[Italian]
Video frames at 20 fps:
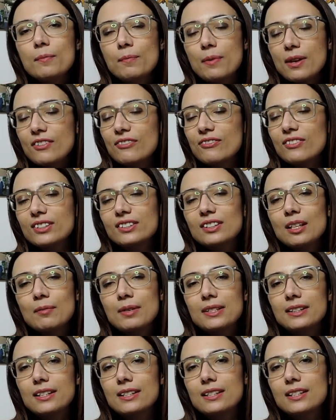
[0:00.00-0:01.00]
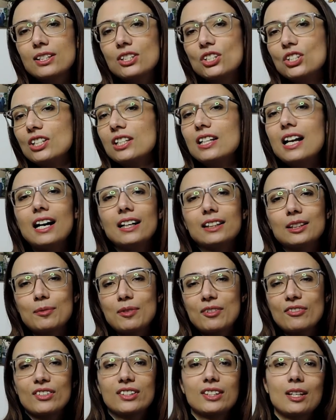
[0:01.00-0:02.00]
perfettamente sigillati
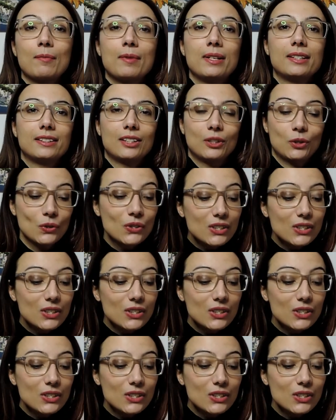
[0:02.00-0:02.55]
perfettamente